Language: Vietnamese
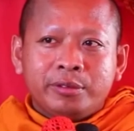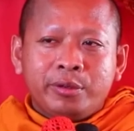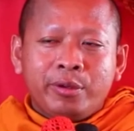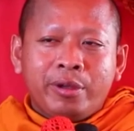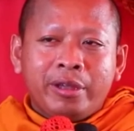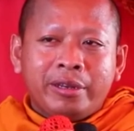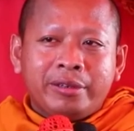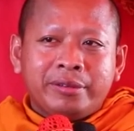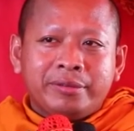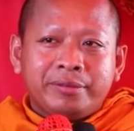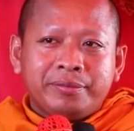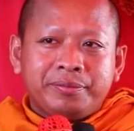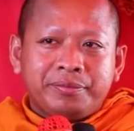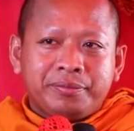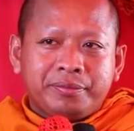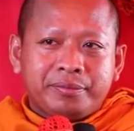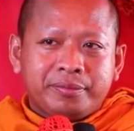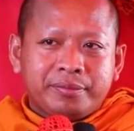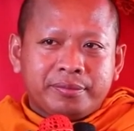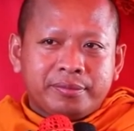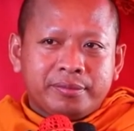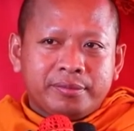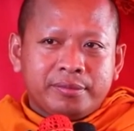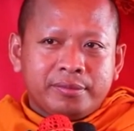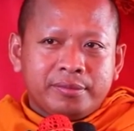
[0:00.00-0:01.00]
quạt
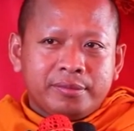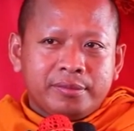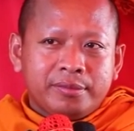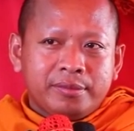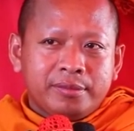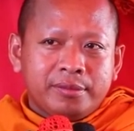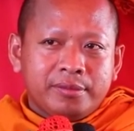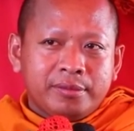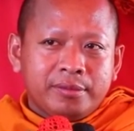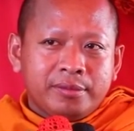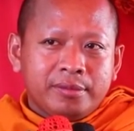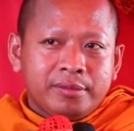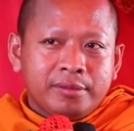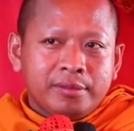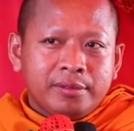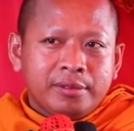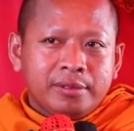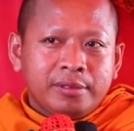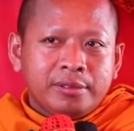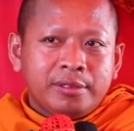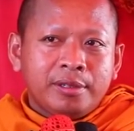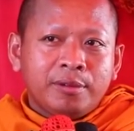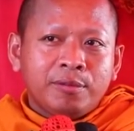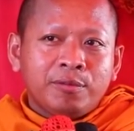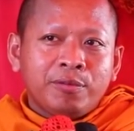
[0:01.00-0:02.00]

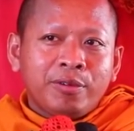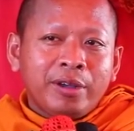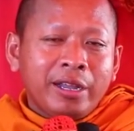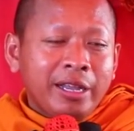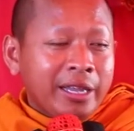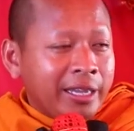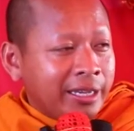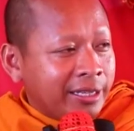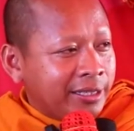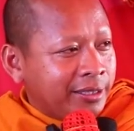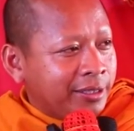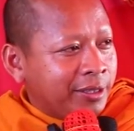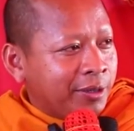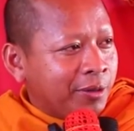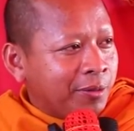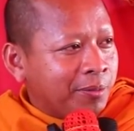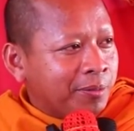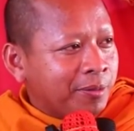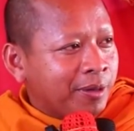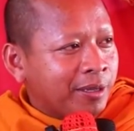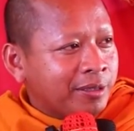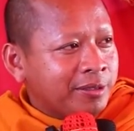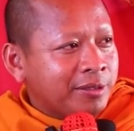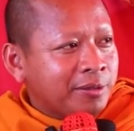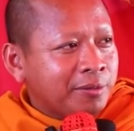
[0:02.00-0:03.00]
sùng về nhôm
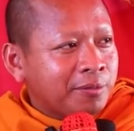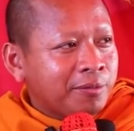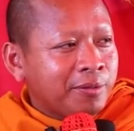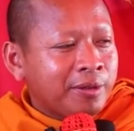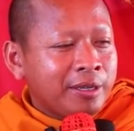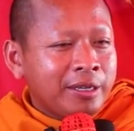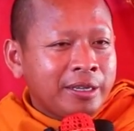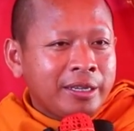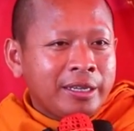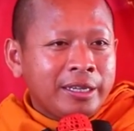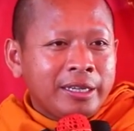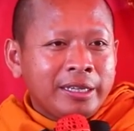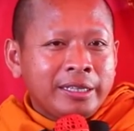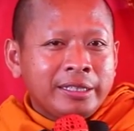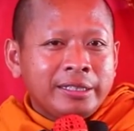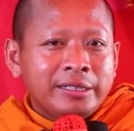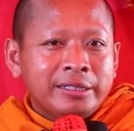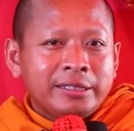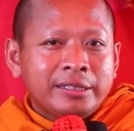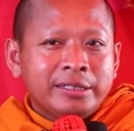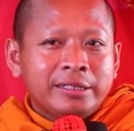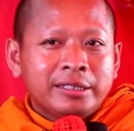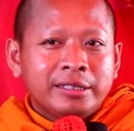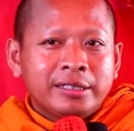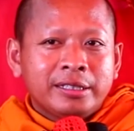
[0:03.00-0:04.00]
quạt sùng về
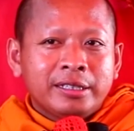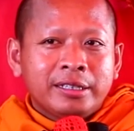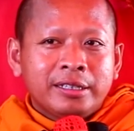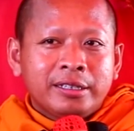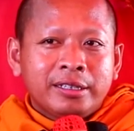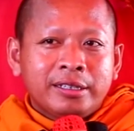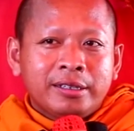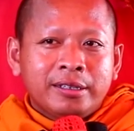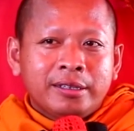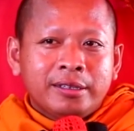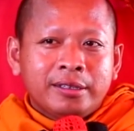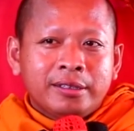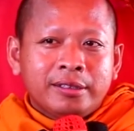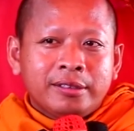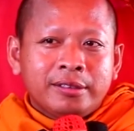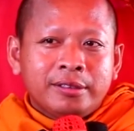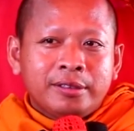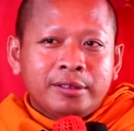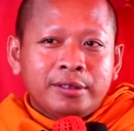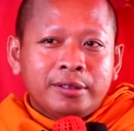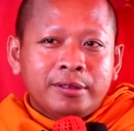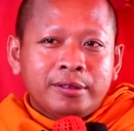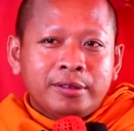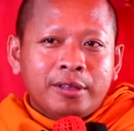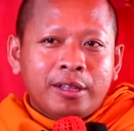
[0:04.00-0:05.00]

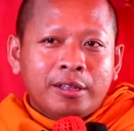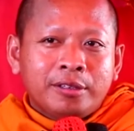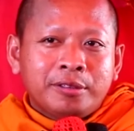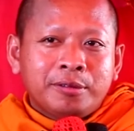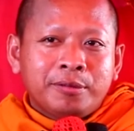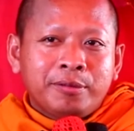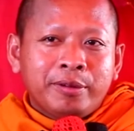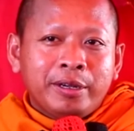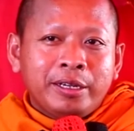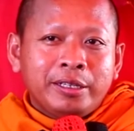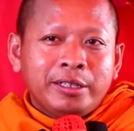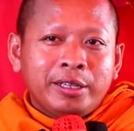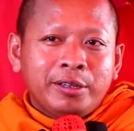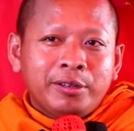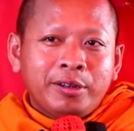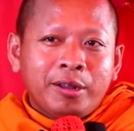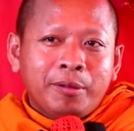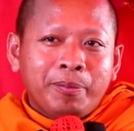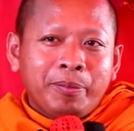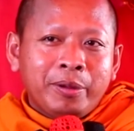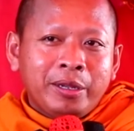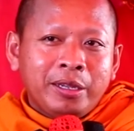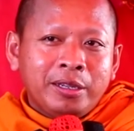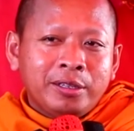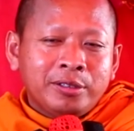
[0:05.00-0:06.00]
đào sùng về tới
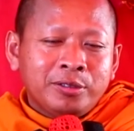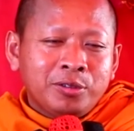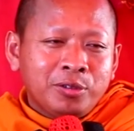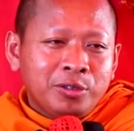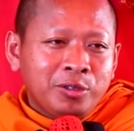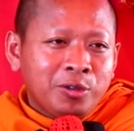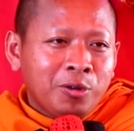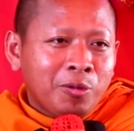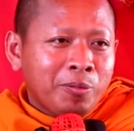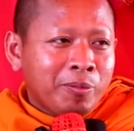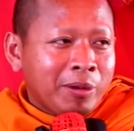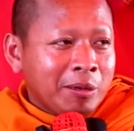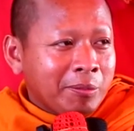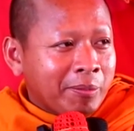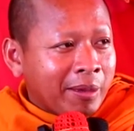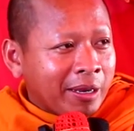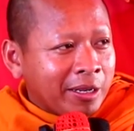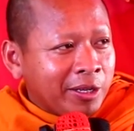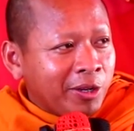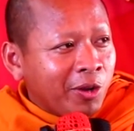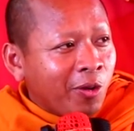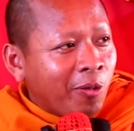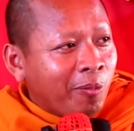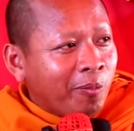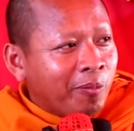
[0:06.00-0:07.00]
đập về những số nhôm mạch
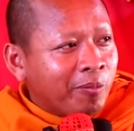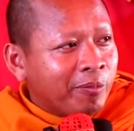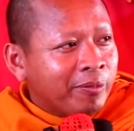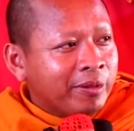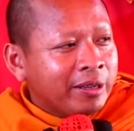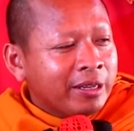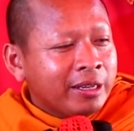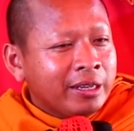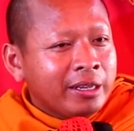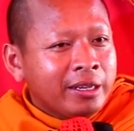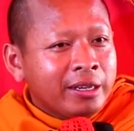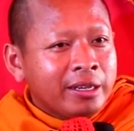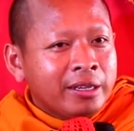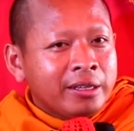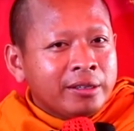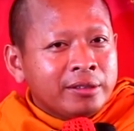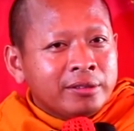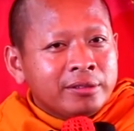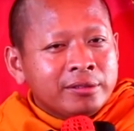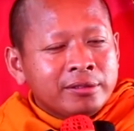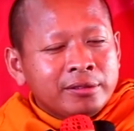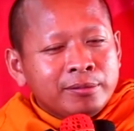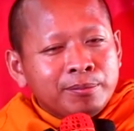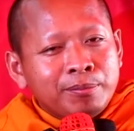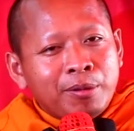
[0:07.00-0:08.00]
bàn nhôm
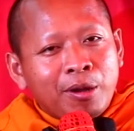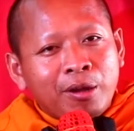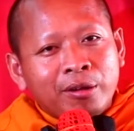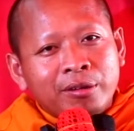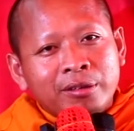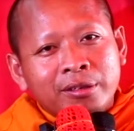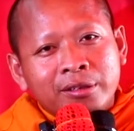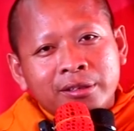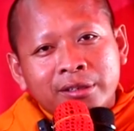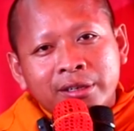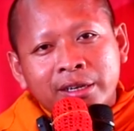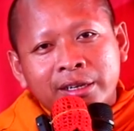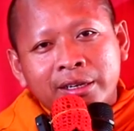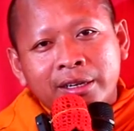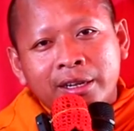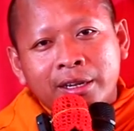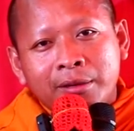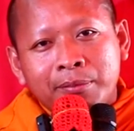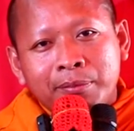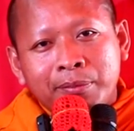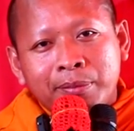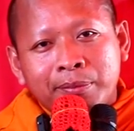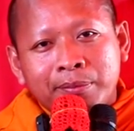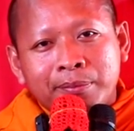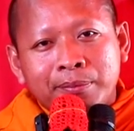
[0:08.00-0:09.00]
bọn người nật
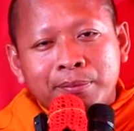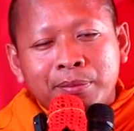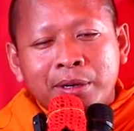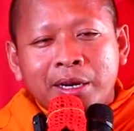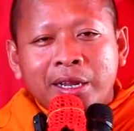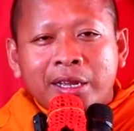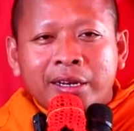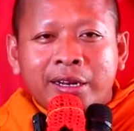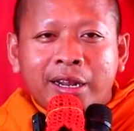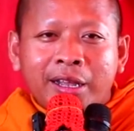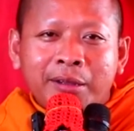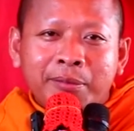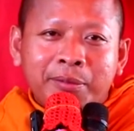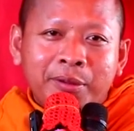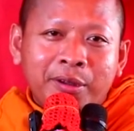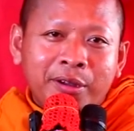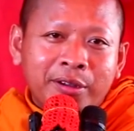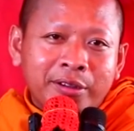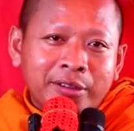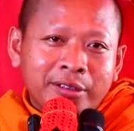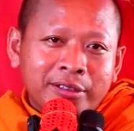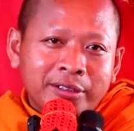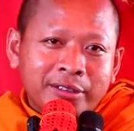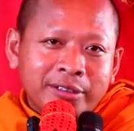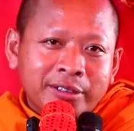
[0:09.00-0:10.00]
tiền nào
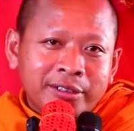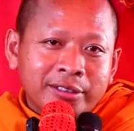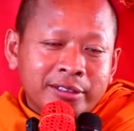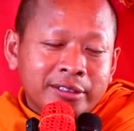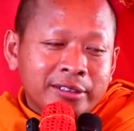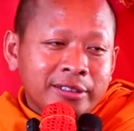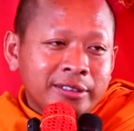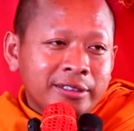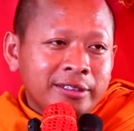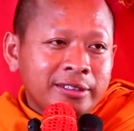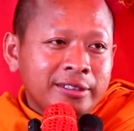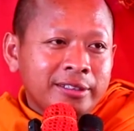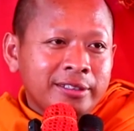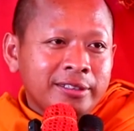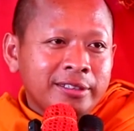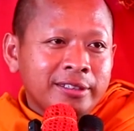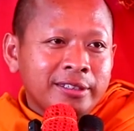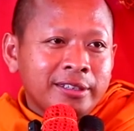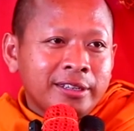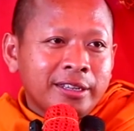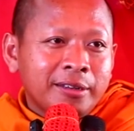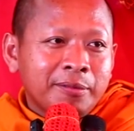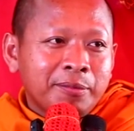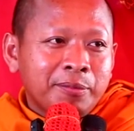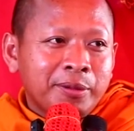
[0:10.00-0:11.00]
bọn người
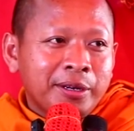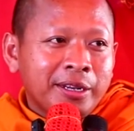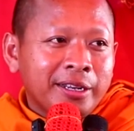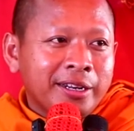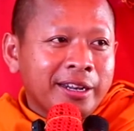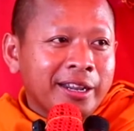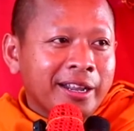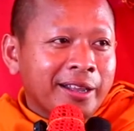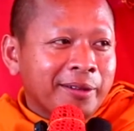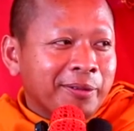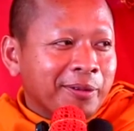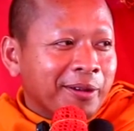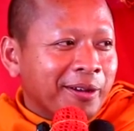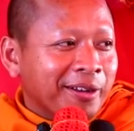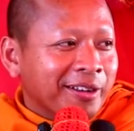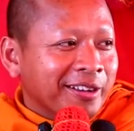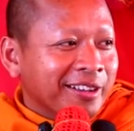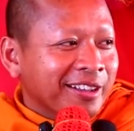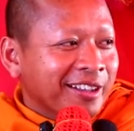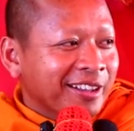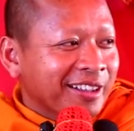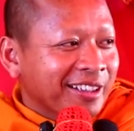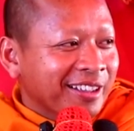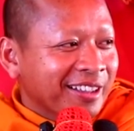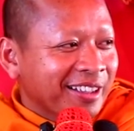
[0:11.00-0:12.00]
nật tiền nào bọn
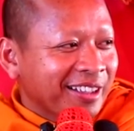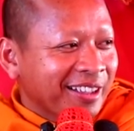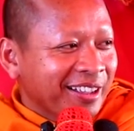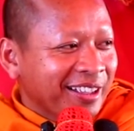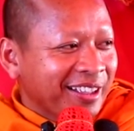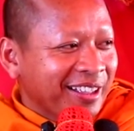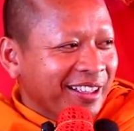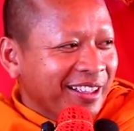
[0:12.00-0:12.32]
người